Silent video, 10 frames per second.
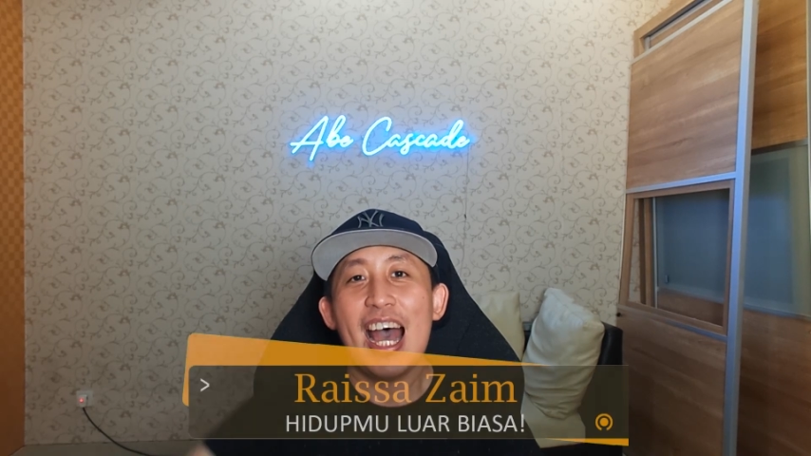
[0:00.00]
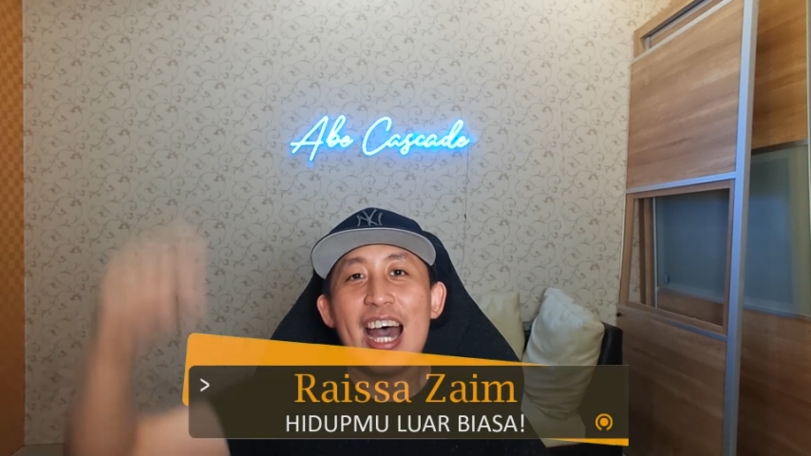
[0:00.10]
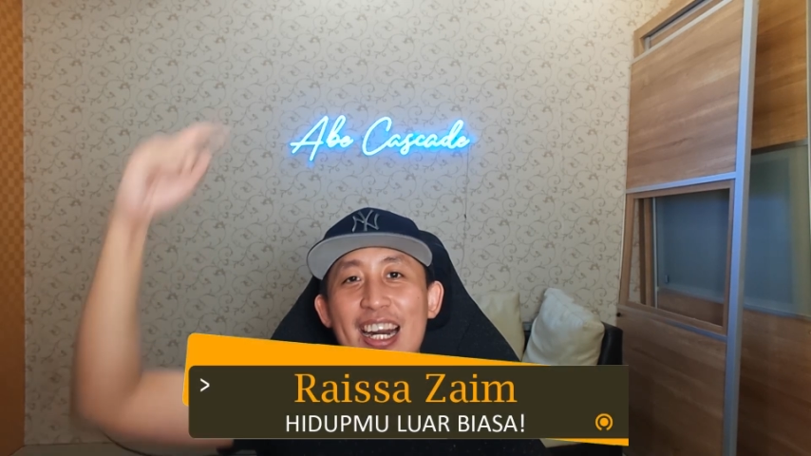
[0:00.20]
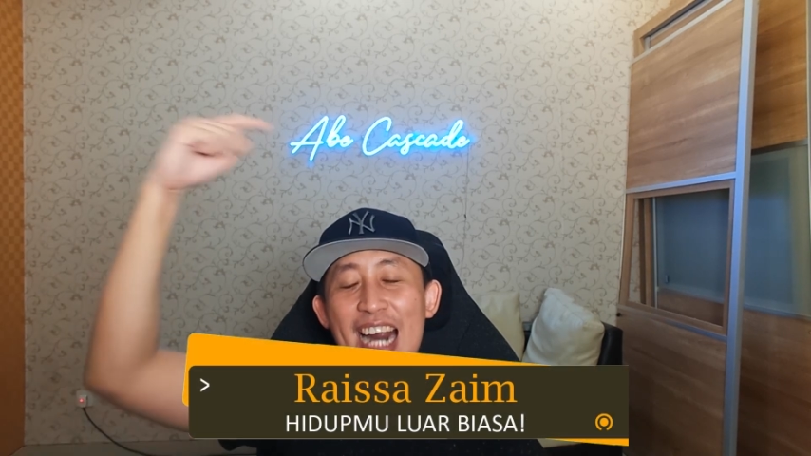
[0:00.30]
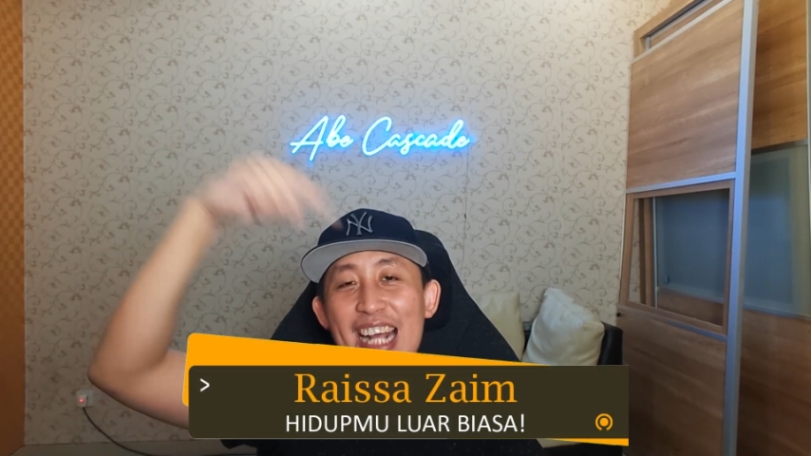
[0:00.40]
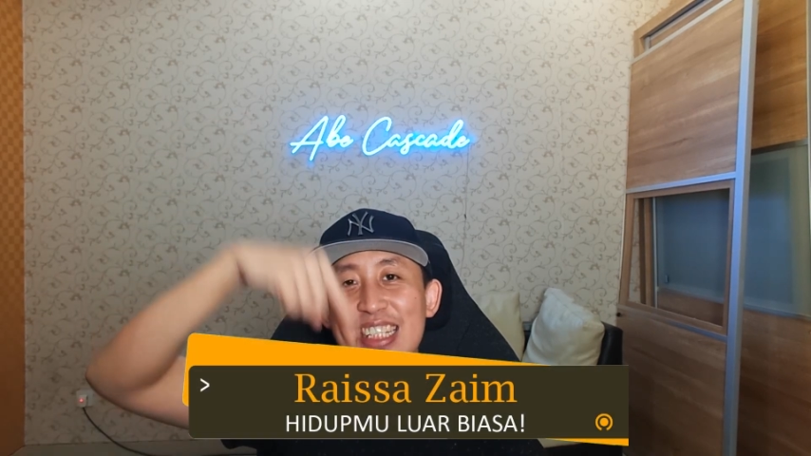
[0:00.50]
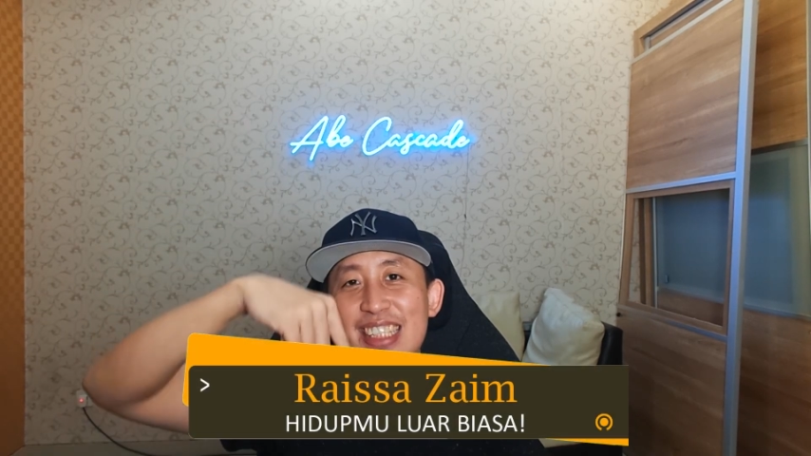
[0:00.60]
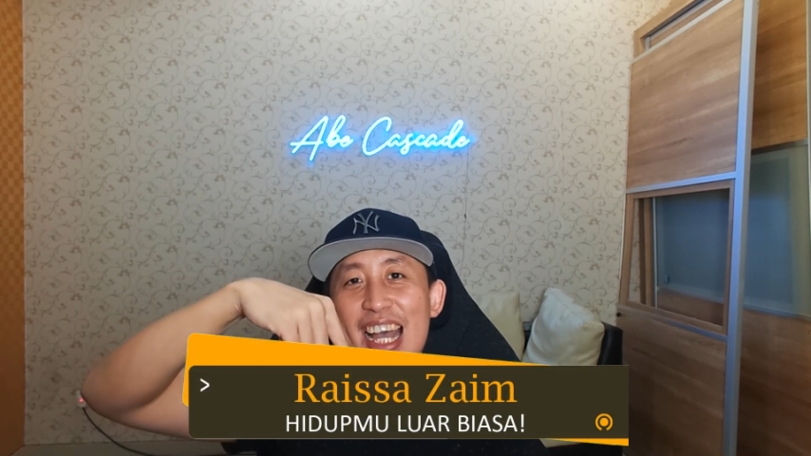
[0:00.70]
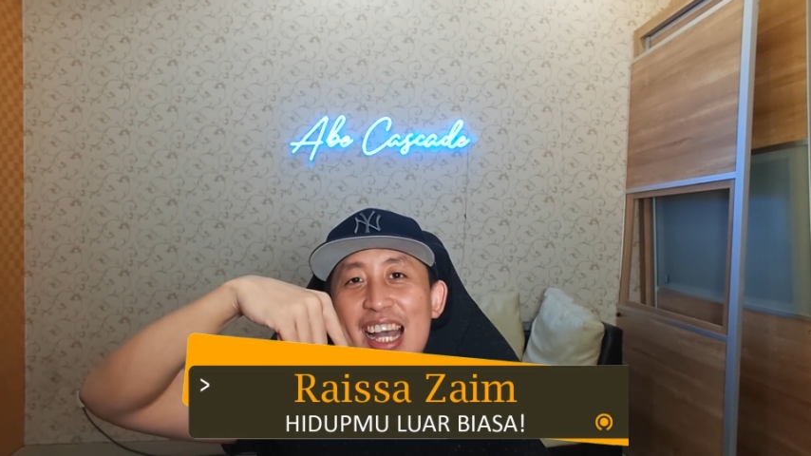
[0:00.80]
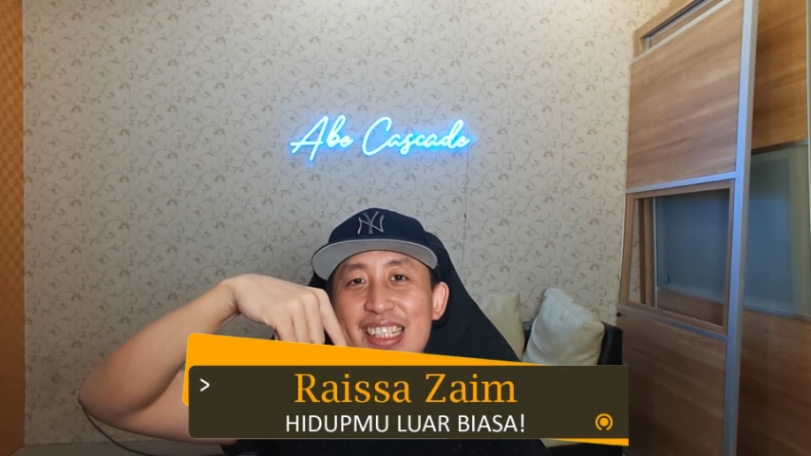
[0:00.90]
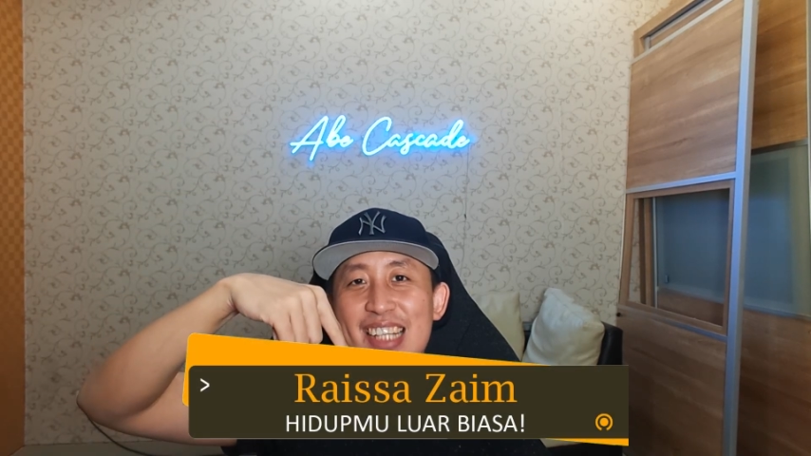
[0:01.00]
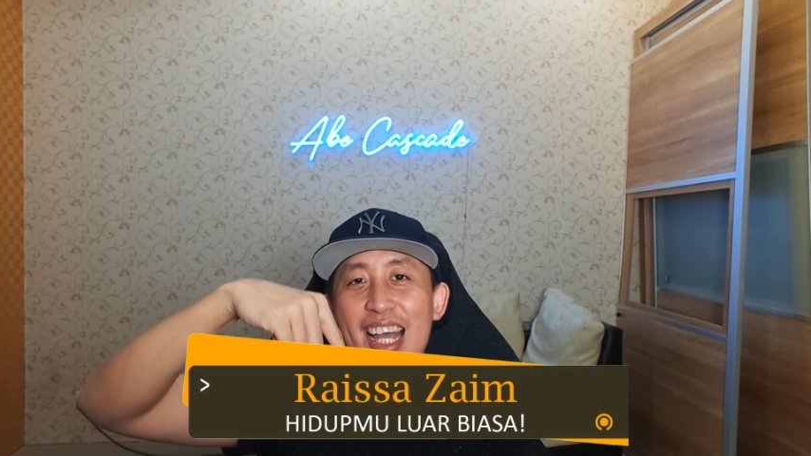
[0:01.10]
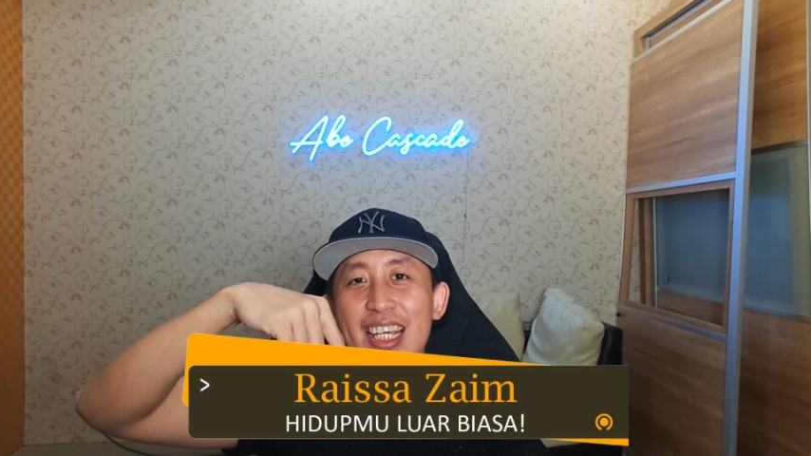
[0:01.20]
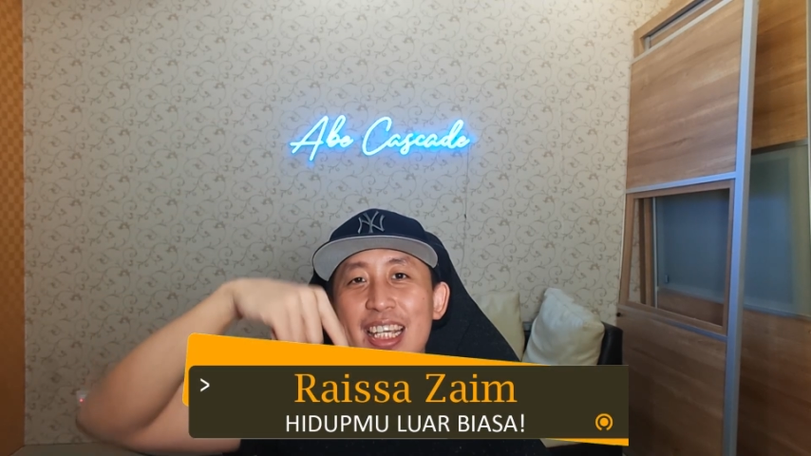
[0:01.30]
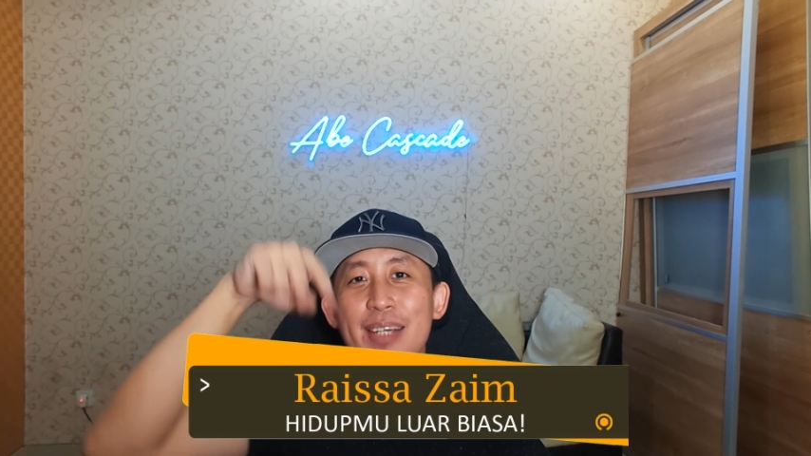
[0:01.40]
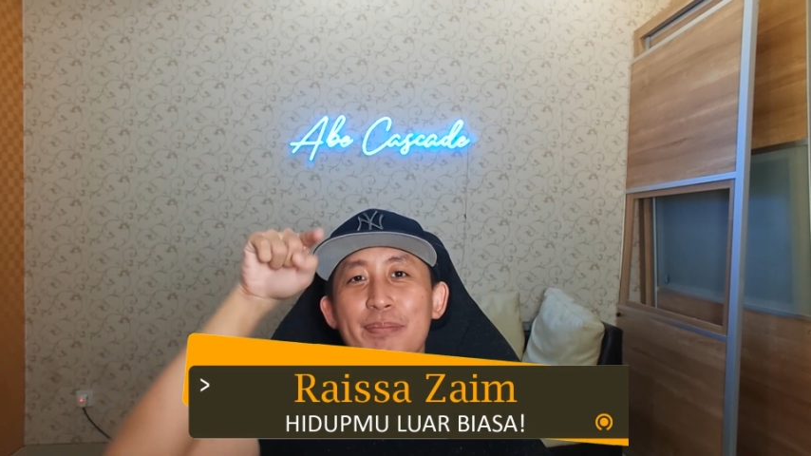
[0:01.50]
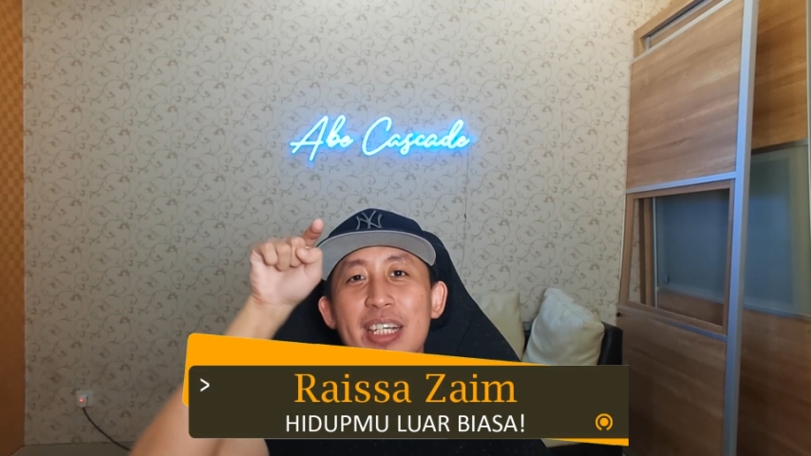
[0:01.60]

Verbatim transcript: Raisa Zaim,